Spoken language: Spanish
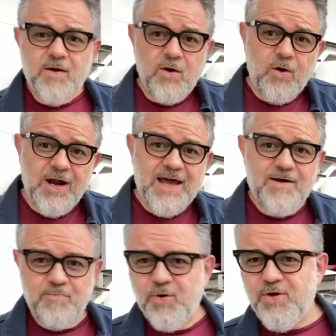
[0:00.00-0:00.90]

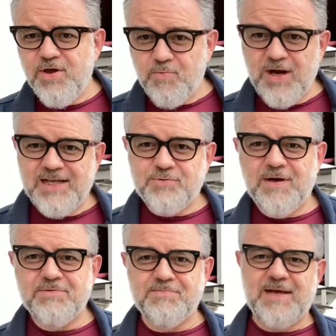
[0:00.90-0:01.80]
Hola, muy buenas
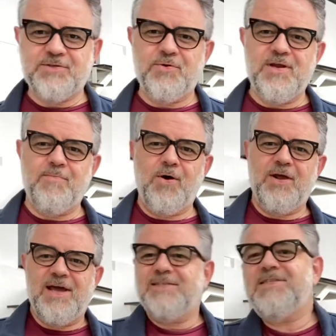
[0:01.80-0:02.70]
una vez más. Soy el
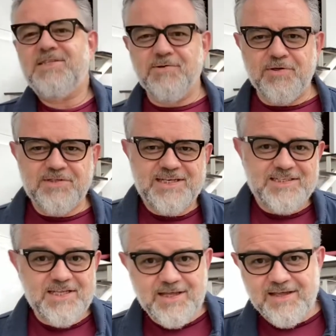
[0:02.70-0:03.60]
More asistiendo a nuestra
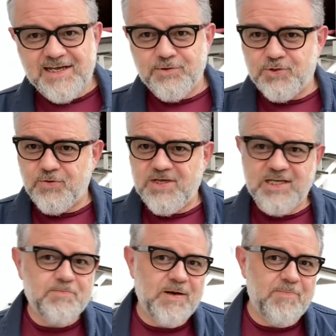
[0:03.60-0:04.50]
cita de cada ocho
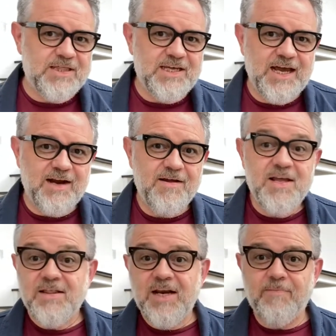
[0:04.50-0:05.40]
días para platicar
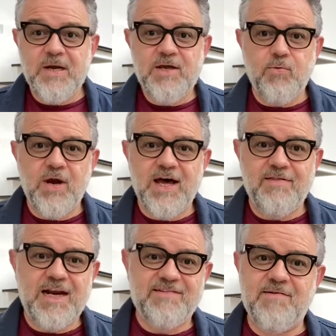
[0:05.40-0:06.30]
de la película
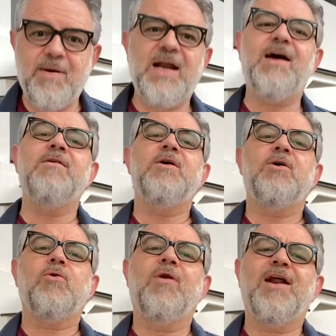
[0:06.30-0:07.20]
de la semana
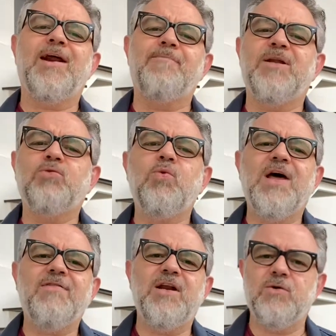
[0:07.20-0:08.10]
con la
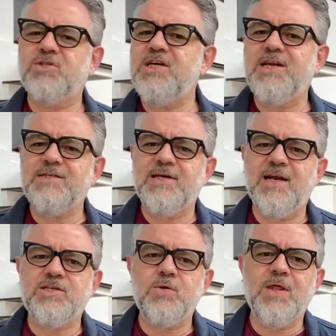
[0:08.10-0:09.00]
reapertura de los cines en
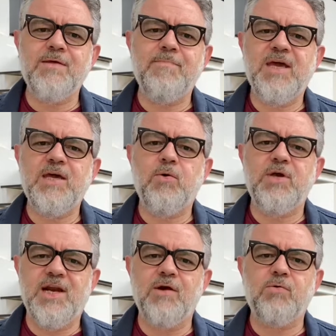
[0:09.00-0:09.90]
la Ciudad de México y
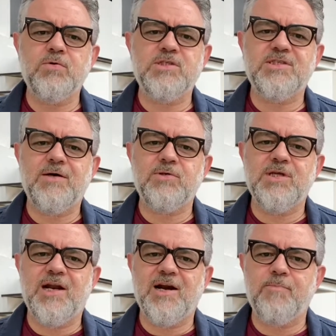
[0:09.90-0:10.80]
en algunos estados de
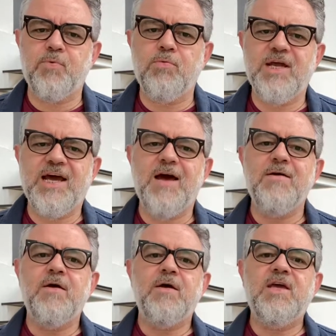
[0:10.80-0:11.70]
la República
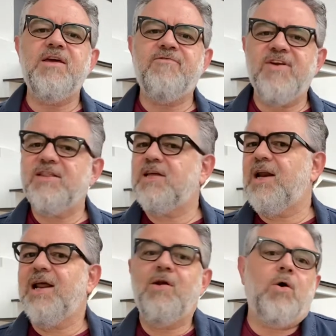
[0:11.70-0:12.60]
y frente a
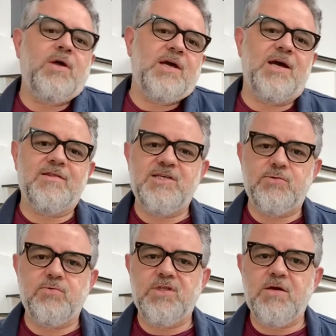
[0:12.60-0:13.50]
la lógica
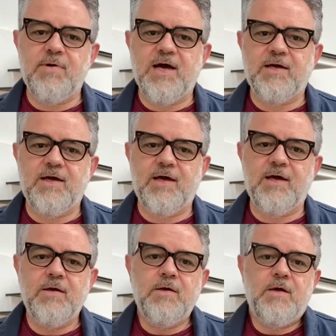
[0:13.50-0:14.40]
disyuntiva
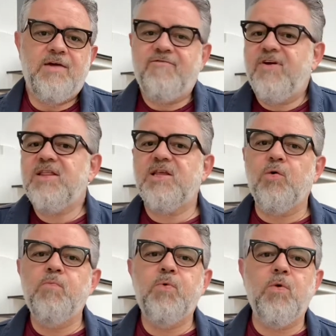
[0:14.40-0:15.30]
que enfrenta
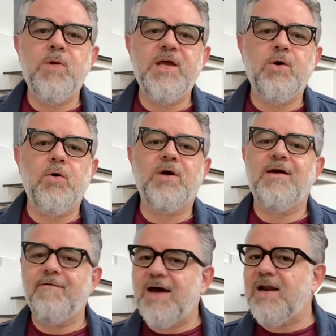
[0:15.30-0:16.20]
un público que
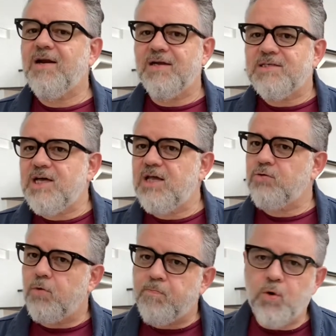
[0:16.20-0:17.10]
va
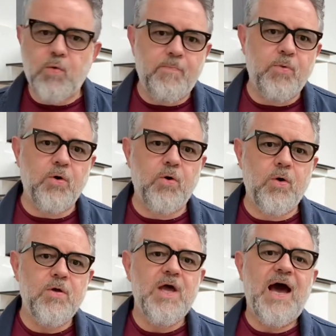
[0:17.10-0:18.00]
regresando poco a poco
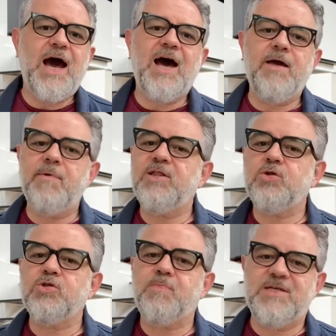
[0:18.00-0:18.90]
a
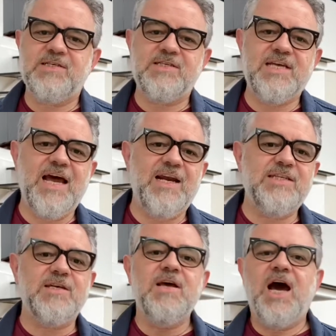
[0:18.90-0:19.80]
eventos
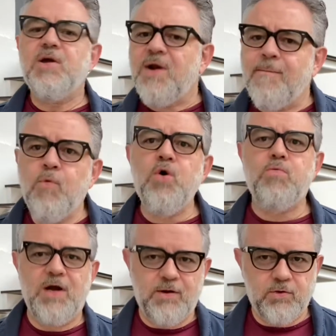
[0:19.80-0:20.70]
presenciales, hay una muy
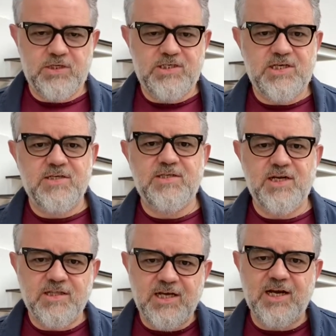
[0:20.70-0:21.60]
buena noticia en
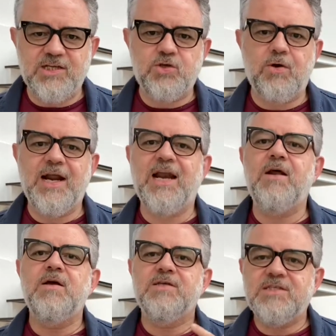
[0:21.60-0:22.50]
Cineteca
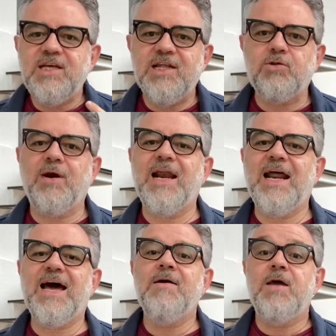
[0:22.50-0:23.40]
Nacional, Cine
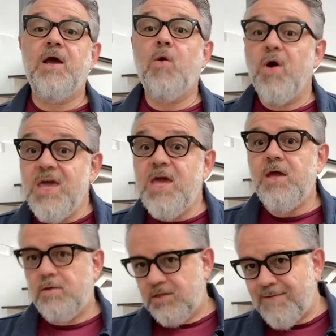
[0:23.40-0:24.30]
Tonalá
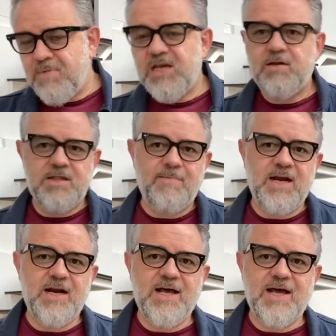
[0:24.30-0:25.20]
y también de
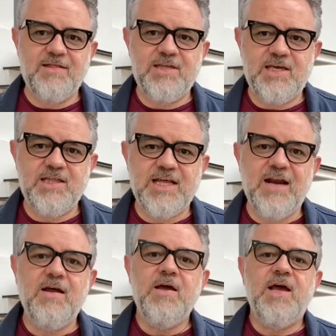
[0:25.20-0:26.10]
manera
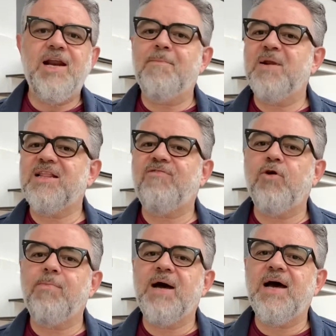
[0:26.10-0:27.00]
digital en la
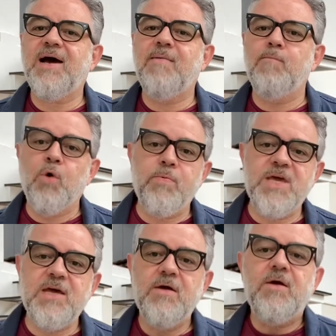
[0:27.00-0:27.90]
plataforma
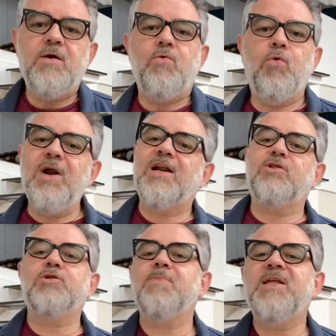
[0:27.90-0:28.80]
Movie una
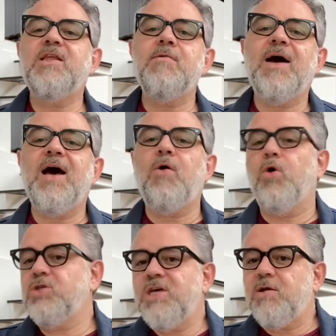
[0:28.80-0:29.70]
retrospectiva o
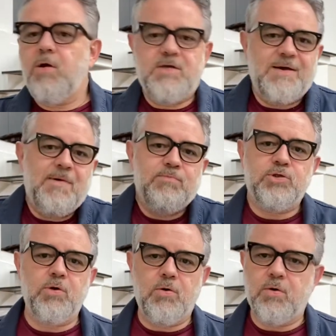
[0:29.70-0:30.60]
ciclo,
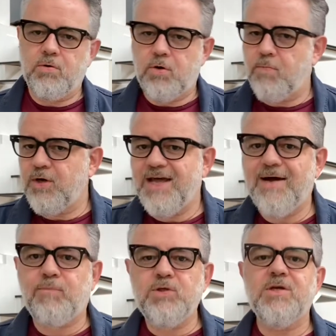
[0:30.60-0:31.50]
llamémoslo como
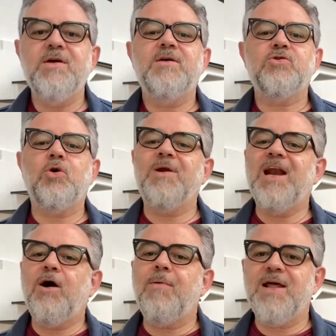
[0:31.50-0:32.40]
queramos, sobre
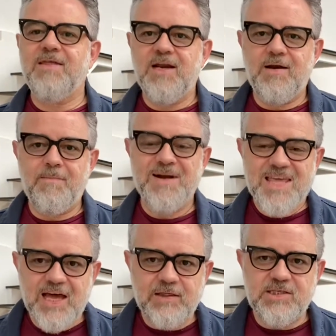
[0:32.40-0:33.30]
la obra del
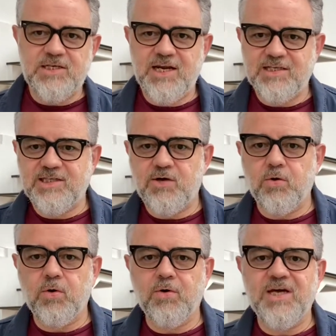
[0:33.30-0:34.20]
brillante cineasta
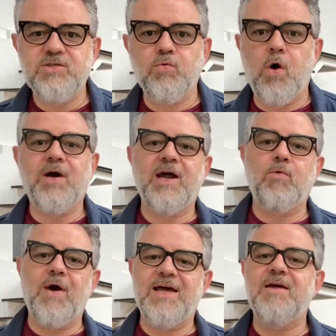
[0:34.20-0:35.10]
hongkongués Wong
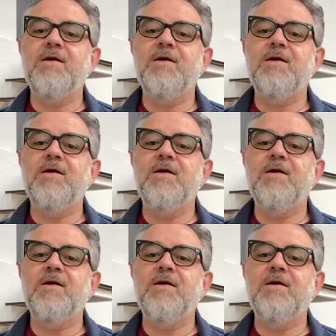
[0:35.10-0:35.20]
Kar-wai.